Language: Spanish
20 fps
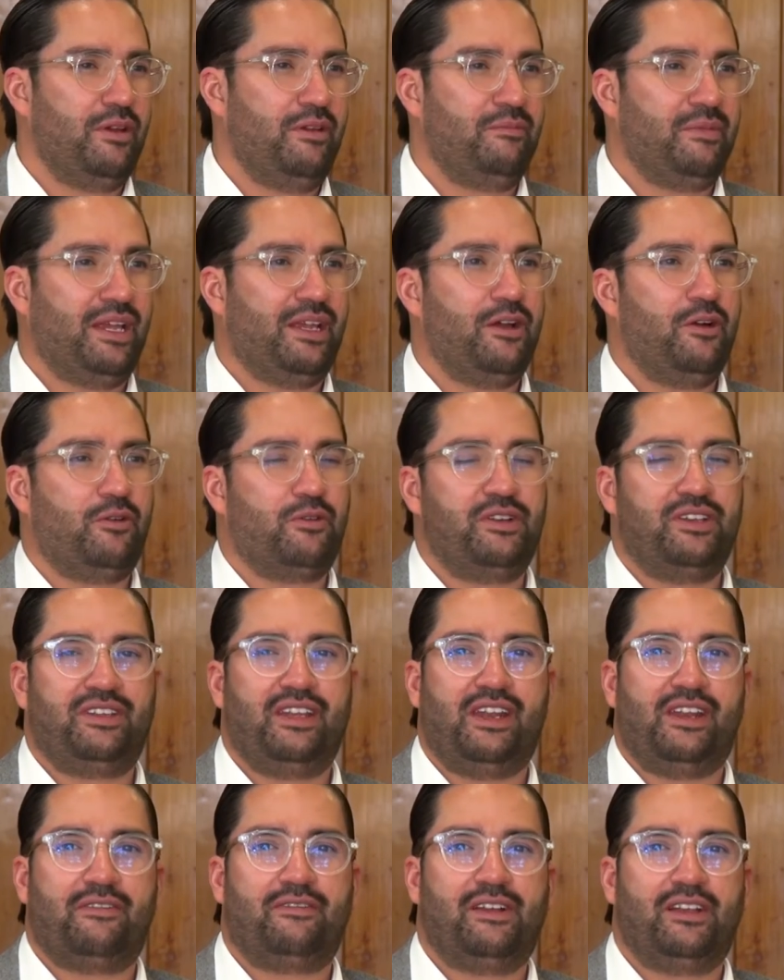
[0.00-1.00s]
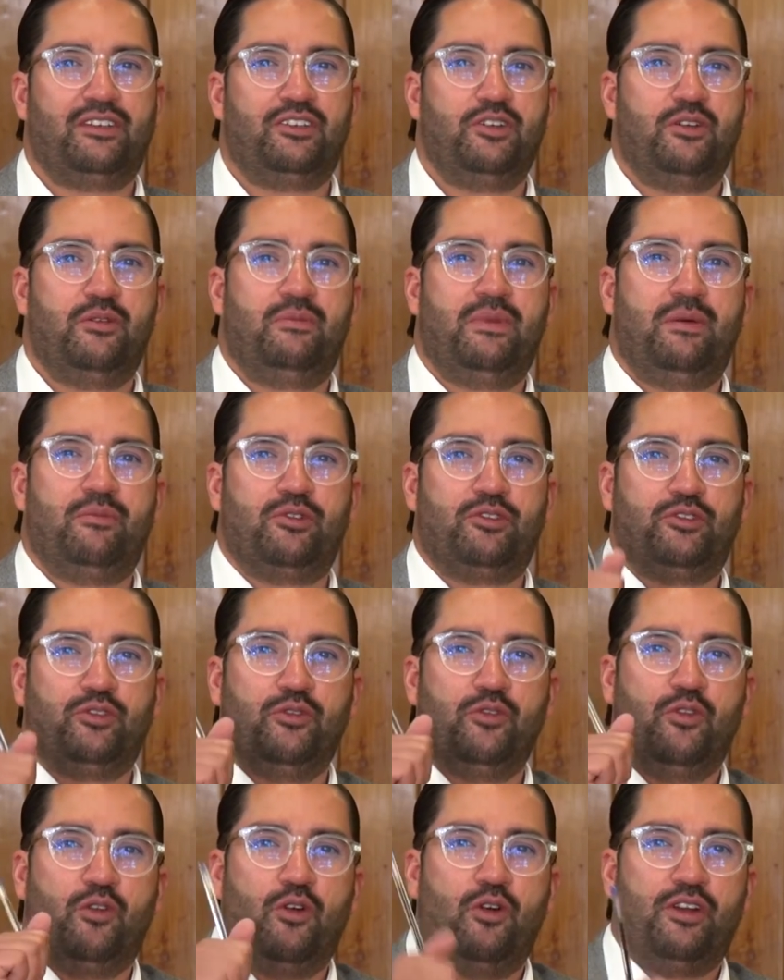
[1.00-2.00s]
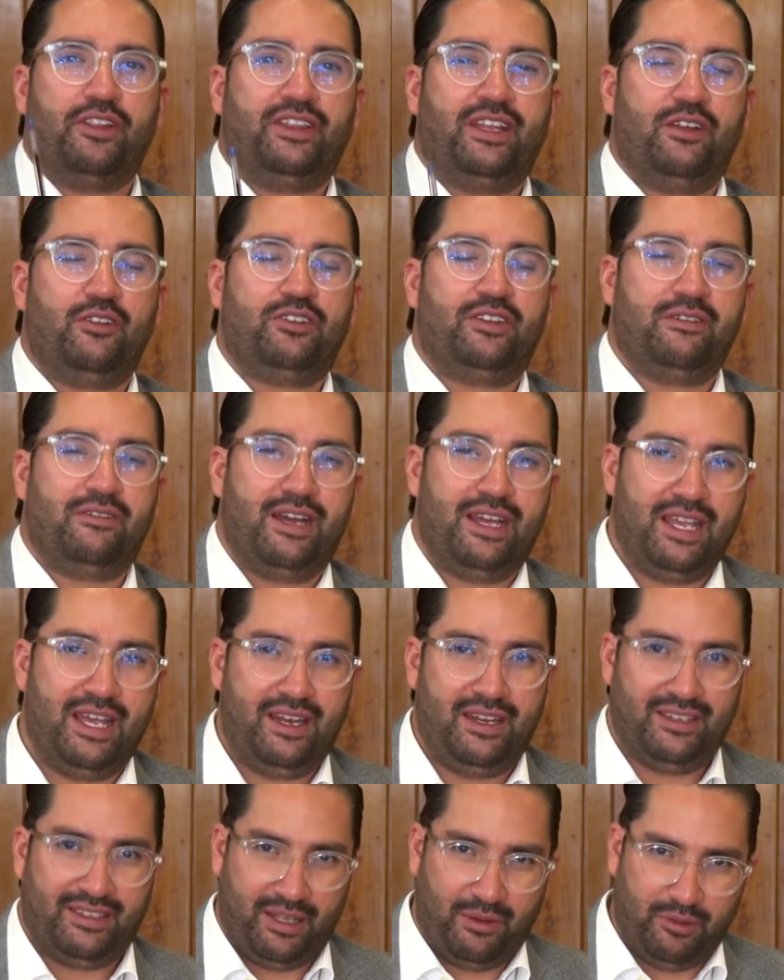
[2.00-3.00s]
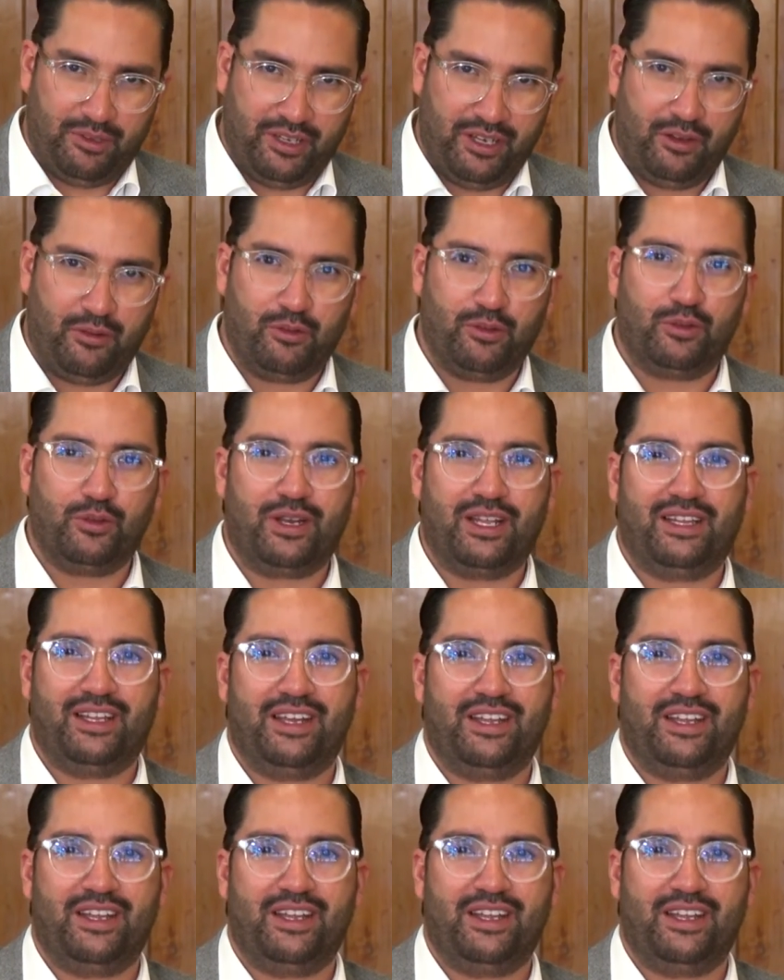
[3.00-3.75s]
me quedo con esa reflexión, vamos un corte, no se vayan, estamos en del